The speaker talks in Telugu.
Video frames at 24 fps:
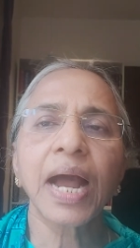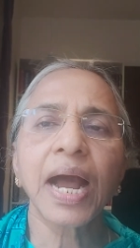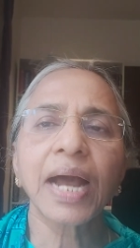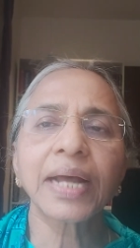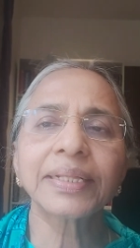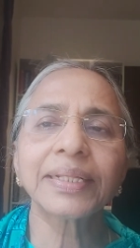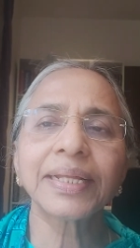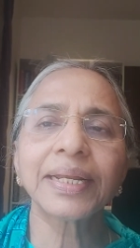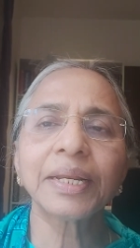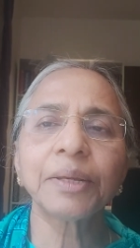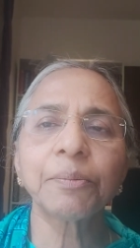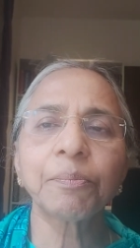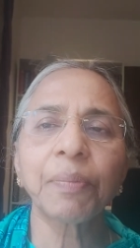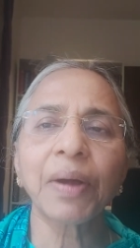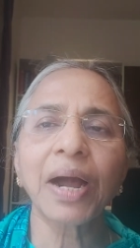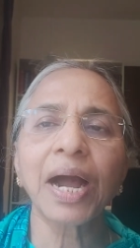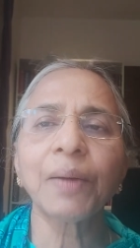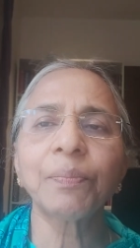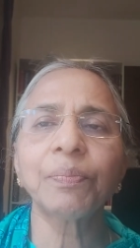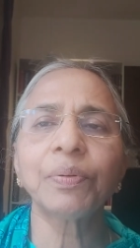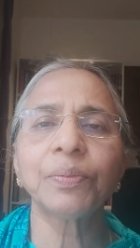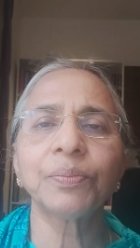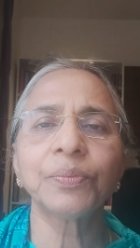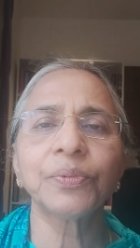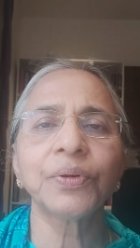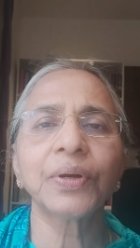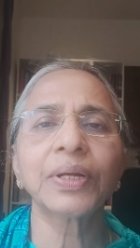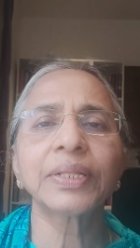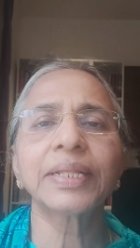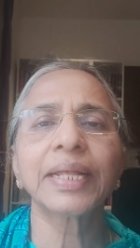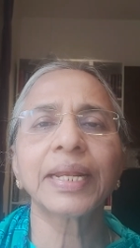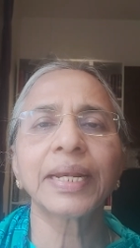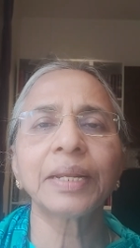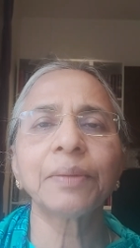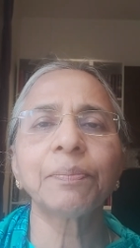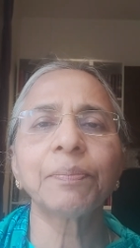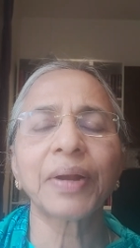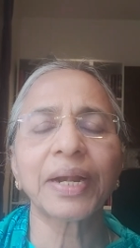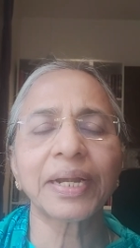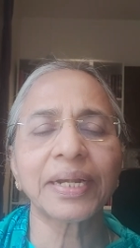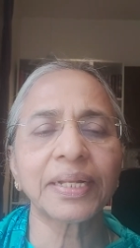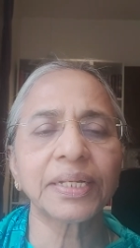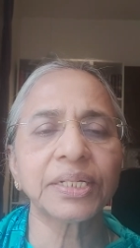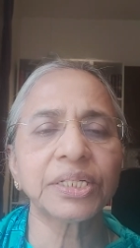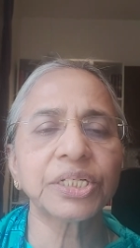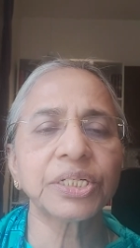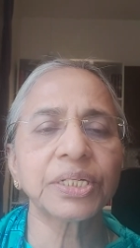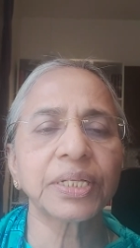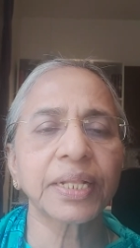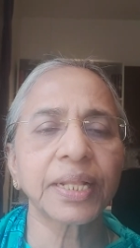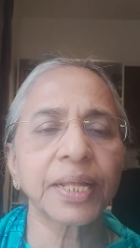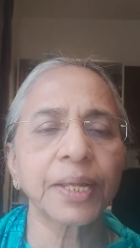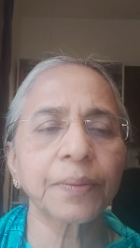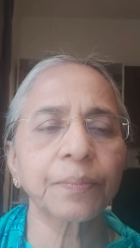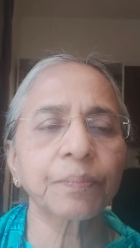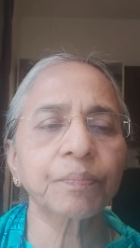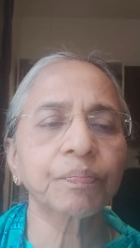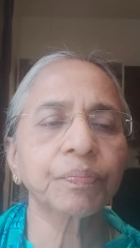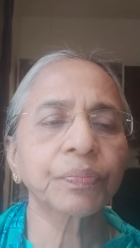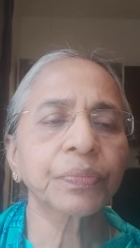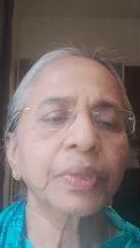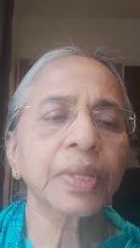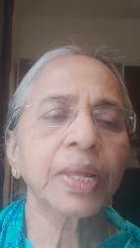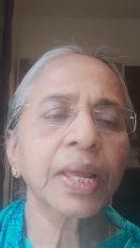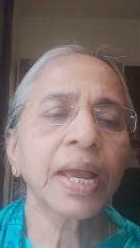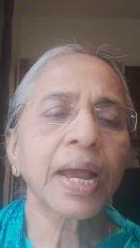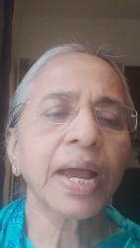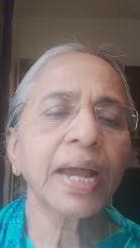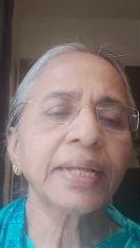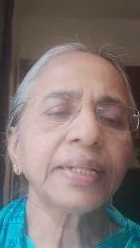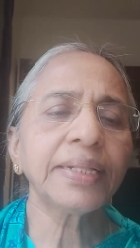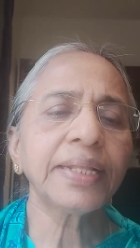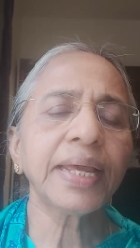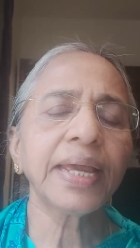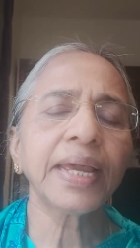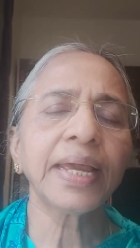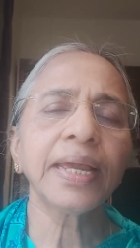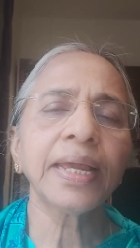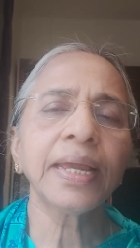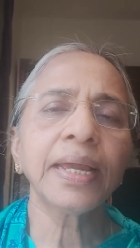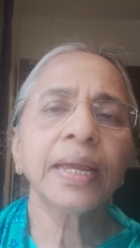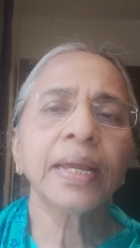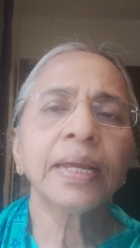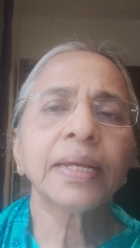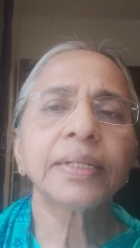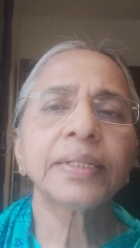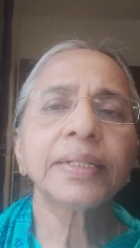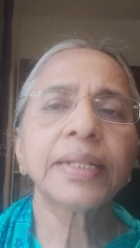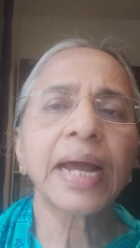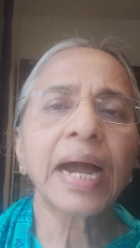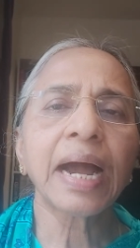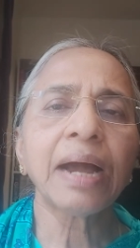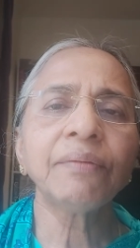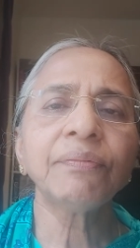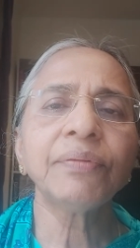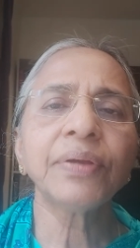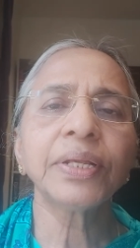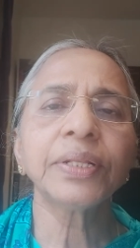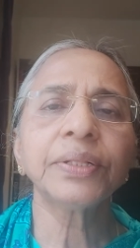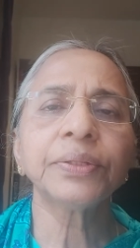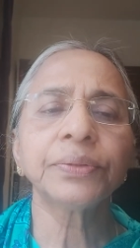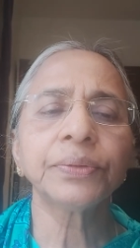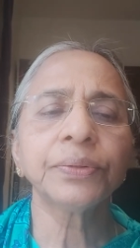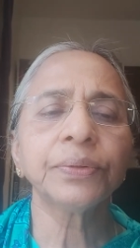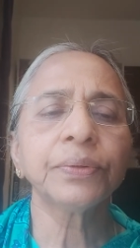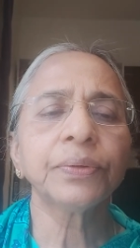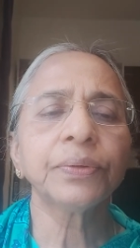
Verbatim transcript: అతని పాపము అతన్ని పట్టించింది అయితే దావీదు